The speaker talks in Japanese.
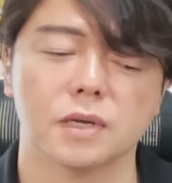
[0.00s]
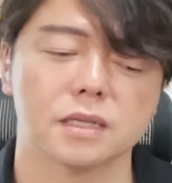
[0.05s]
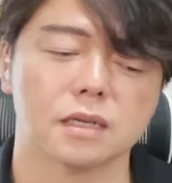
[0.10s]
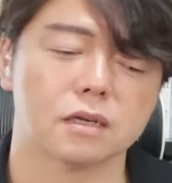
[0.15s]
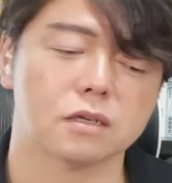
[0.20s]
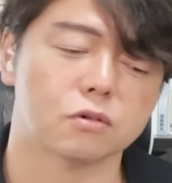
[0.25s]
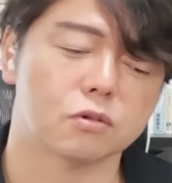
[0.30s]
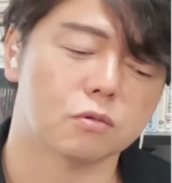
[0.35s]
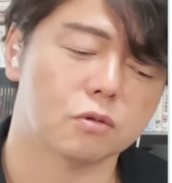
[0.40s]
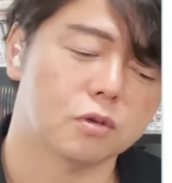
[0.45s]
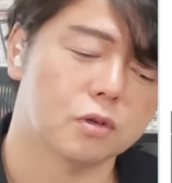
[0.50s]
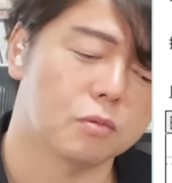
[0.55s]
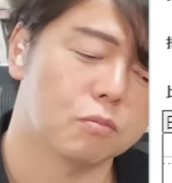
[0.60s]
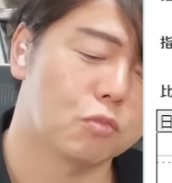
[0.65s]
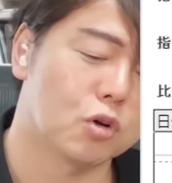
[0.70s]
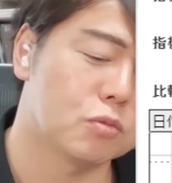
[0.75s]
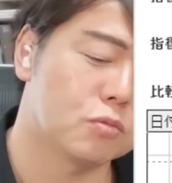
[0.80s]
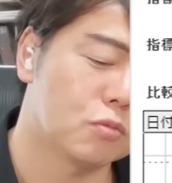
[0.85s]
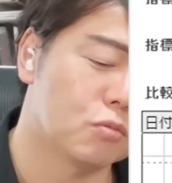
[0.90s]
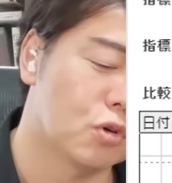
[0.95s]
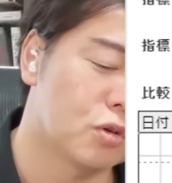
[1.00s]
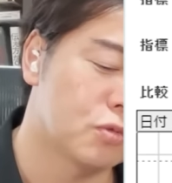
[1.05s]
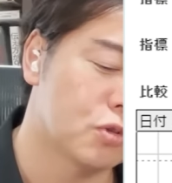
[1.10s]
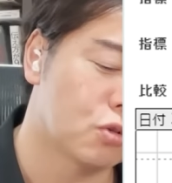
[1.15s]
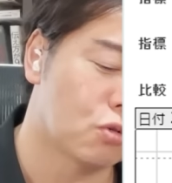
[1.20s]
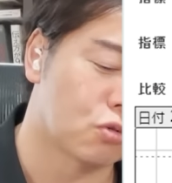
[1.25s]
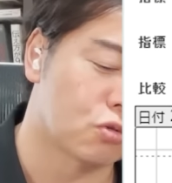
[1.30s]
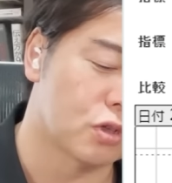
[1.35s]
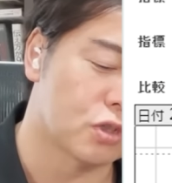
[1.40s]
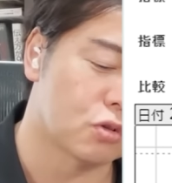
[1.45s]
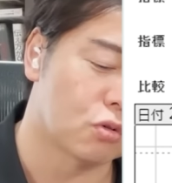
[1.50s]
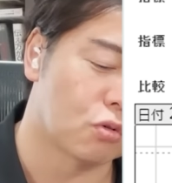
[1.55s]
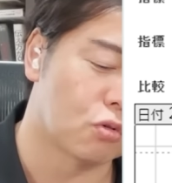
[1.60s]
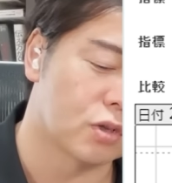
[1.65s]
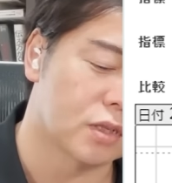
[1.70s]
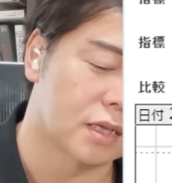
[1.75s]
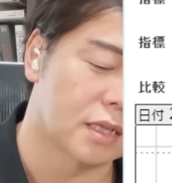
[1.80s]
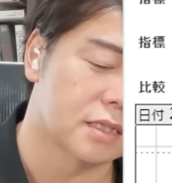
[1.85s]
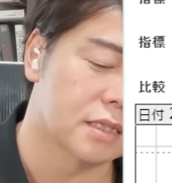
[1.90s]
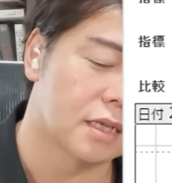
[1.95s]
まあだから、揉むってことでしょう。こ
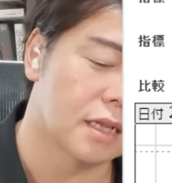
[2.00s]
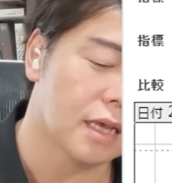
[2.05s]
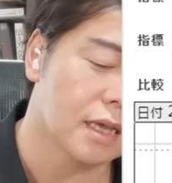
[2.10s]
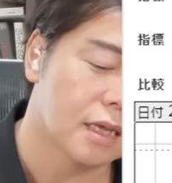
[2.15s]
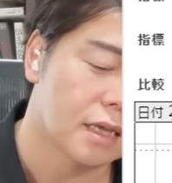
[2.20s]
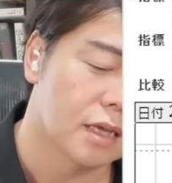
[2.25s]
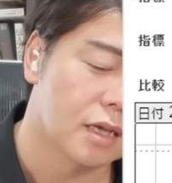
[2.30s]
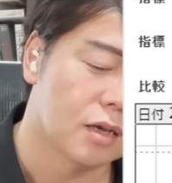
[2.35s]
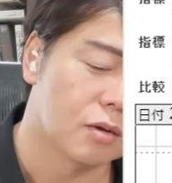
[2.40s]
ういう形でね。